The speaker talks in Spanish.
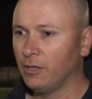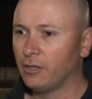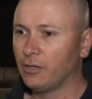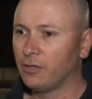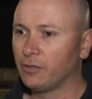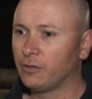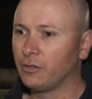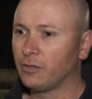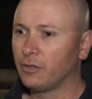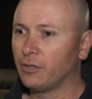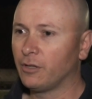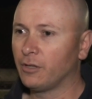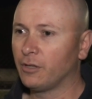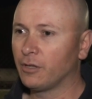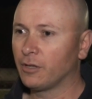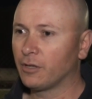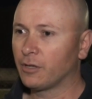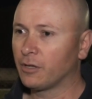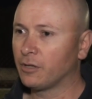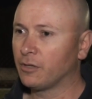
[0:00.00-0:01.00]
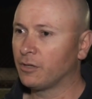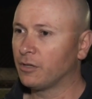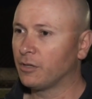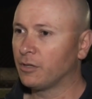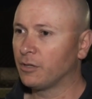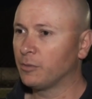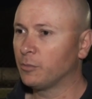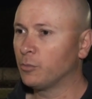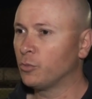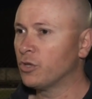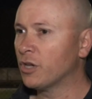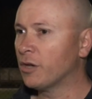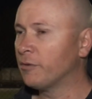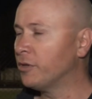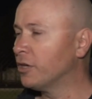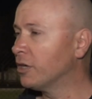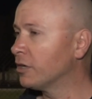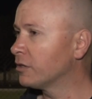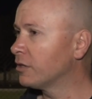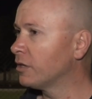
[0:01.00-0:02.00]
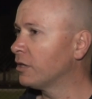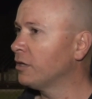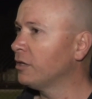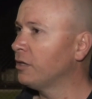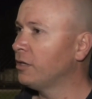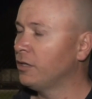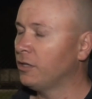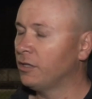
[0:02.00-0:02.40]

este, gente muy abierta,